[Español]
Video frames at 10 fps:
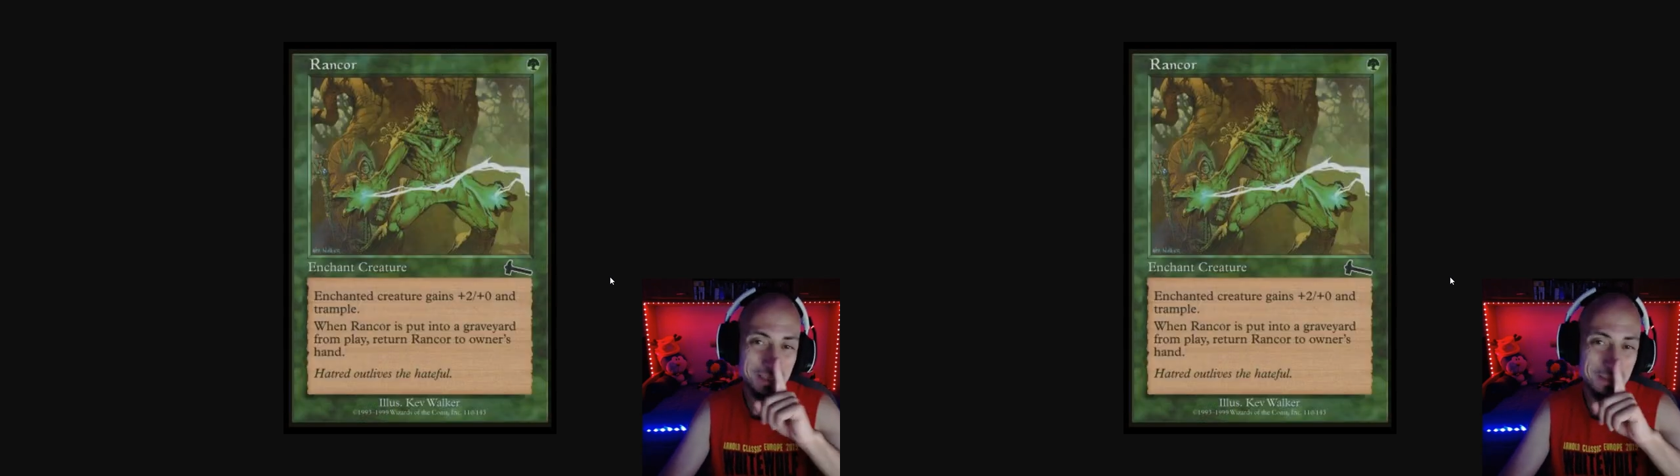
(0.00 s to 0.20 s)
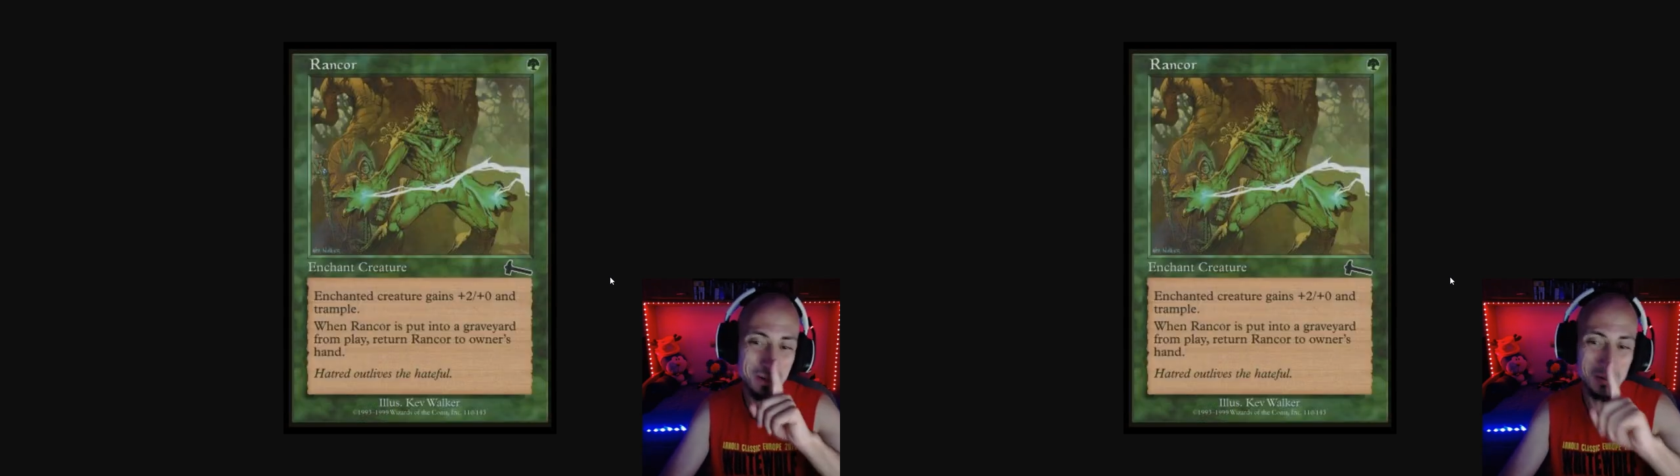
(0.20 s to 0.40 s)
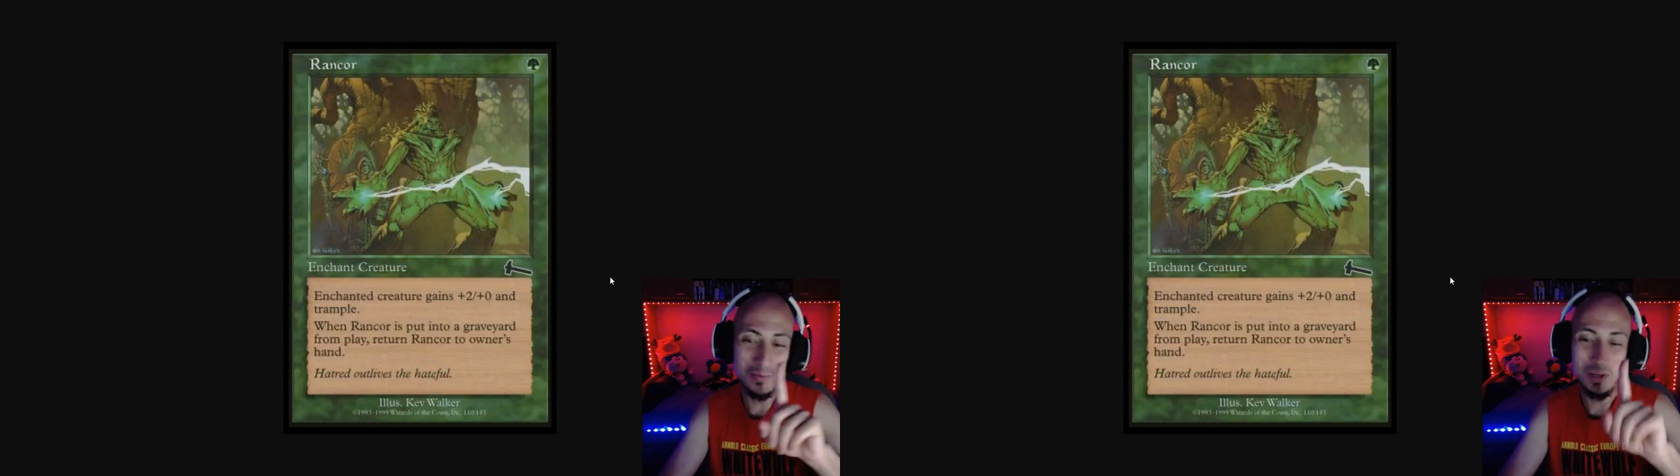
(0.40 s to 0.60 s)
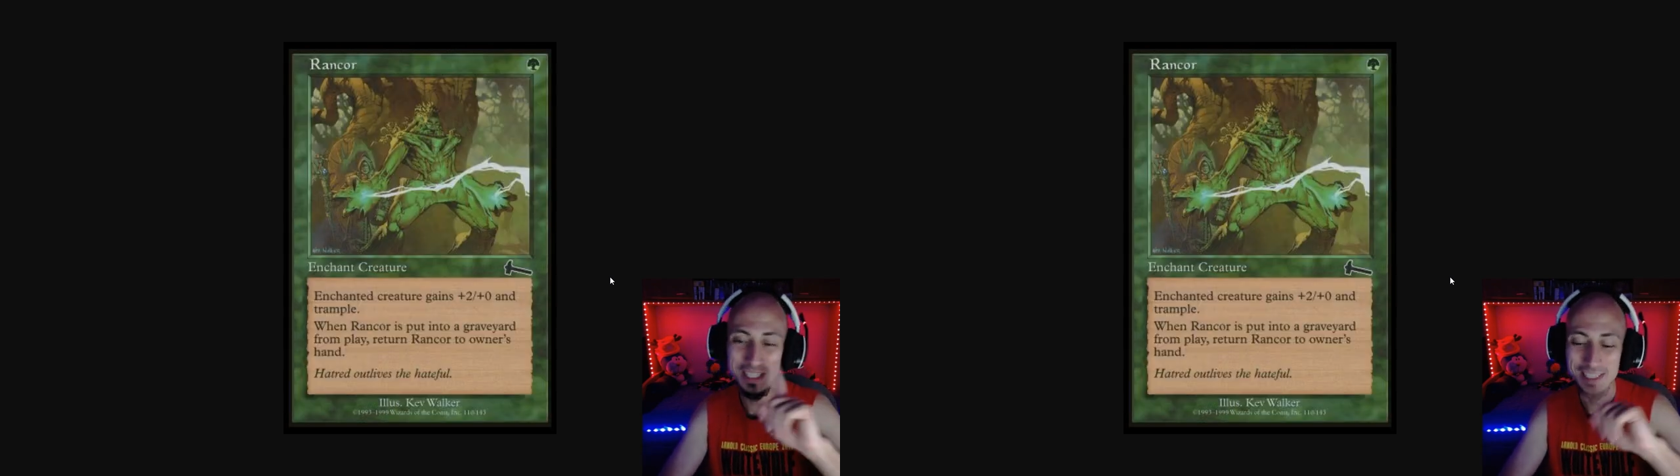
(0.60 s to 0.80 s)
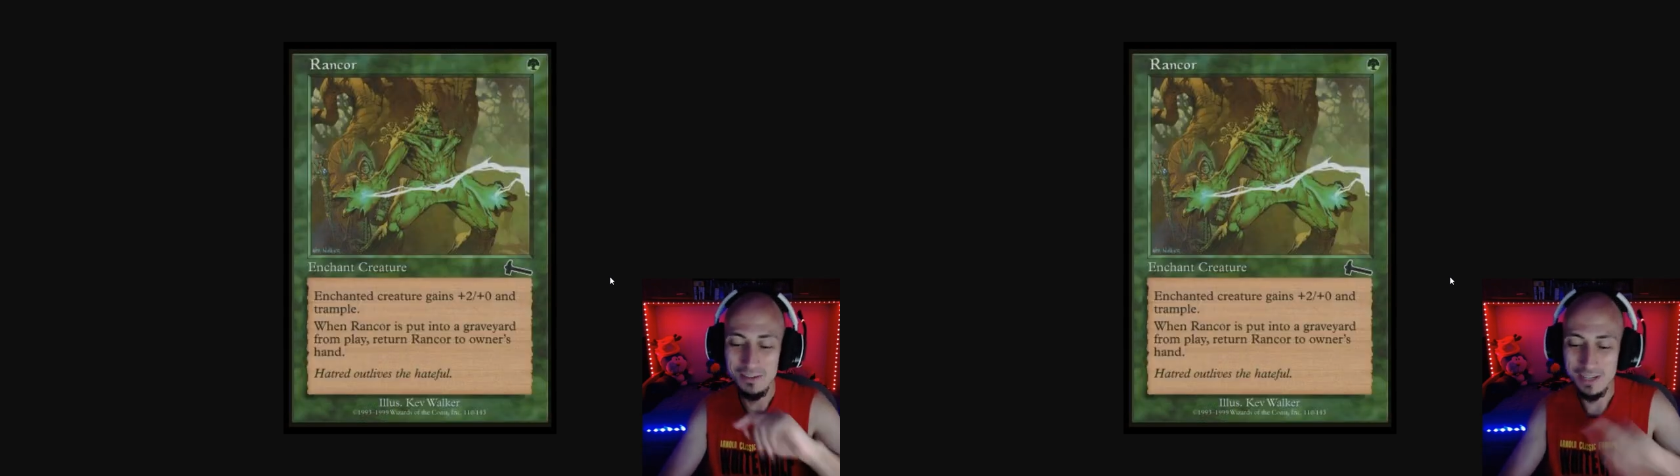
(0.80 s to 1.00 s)
también de comunes.
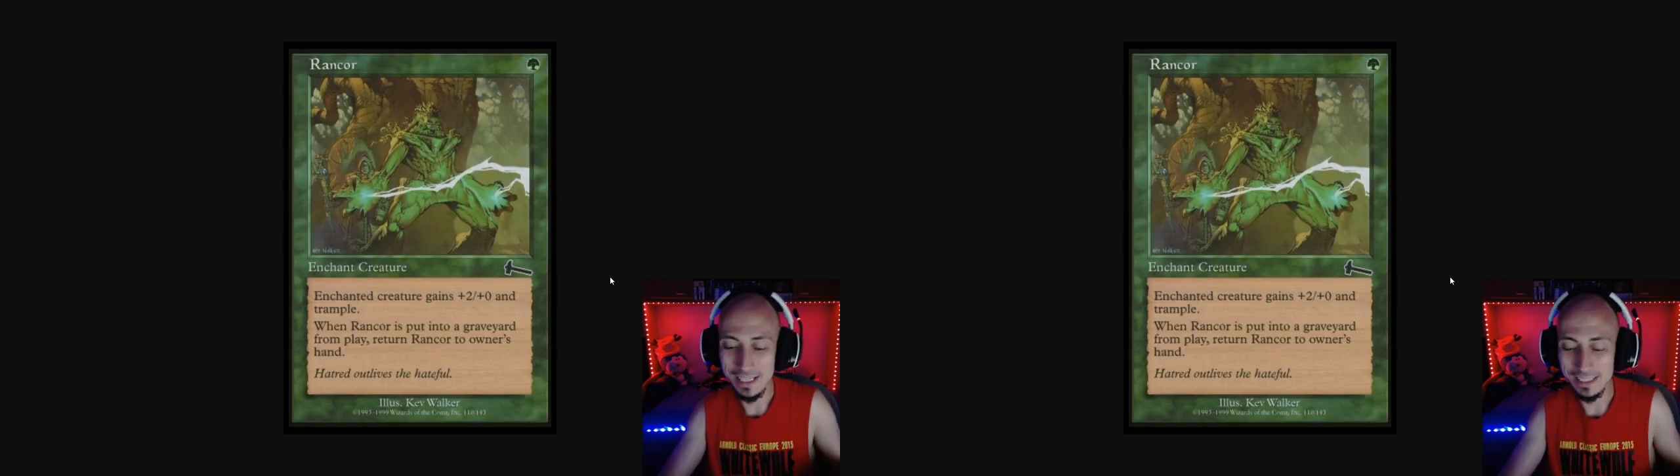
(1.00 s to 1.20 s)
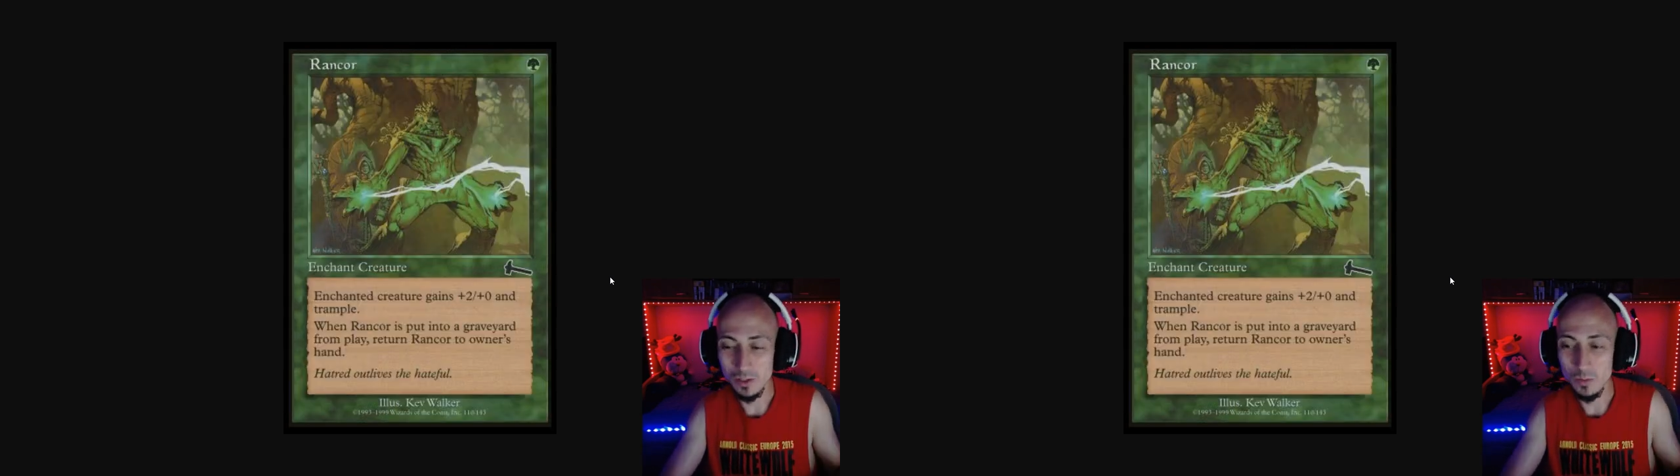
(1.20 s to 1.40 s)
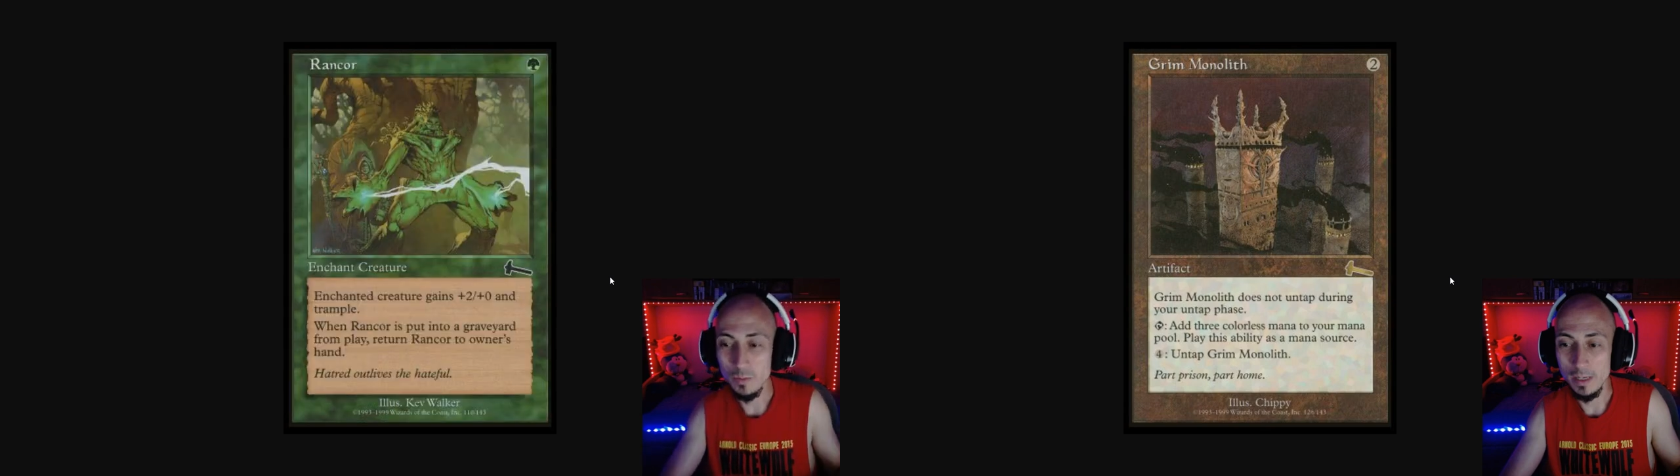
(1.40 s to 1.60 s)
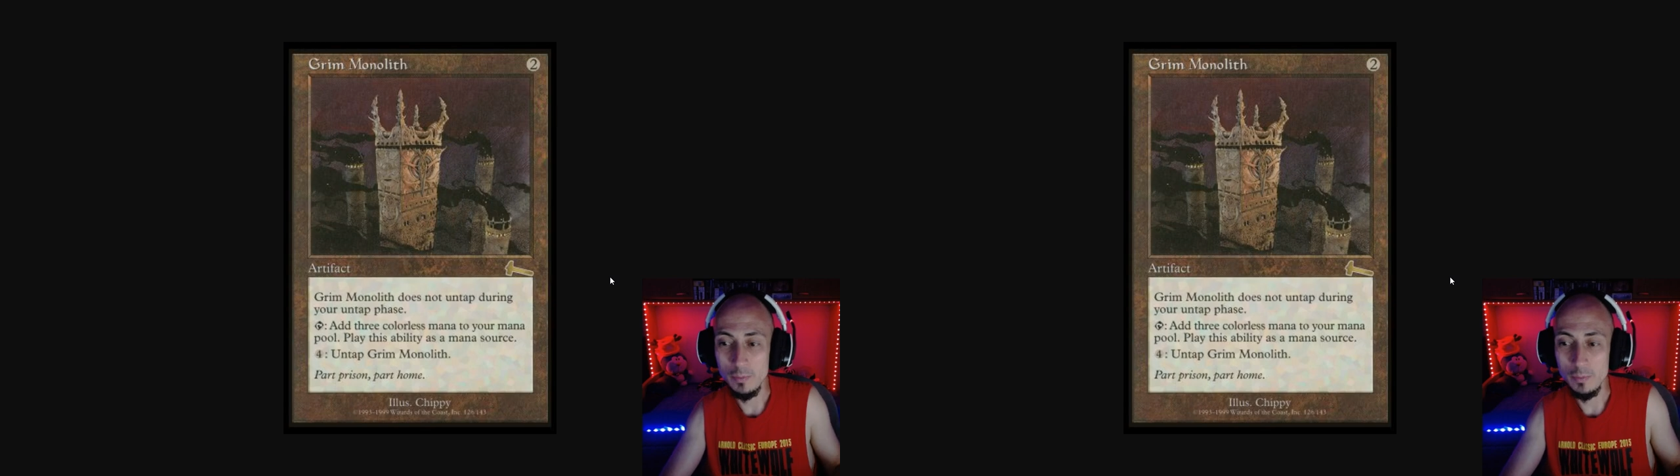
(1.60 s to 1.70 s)
Esta era una carta común, ¿vale?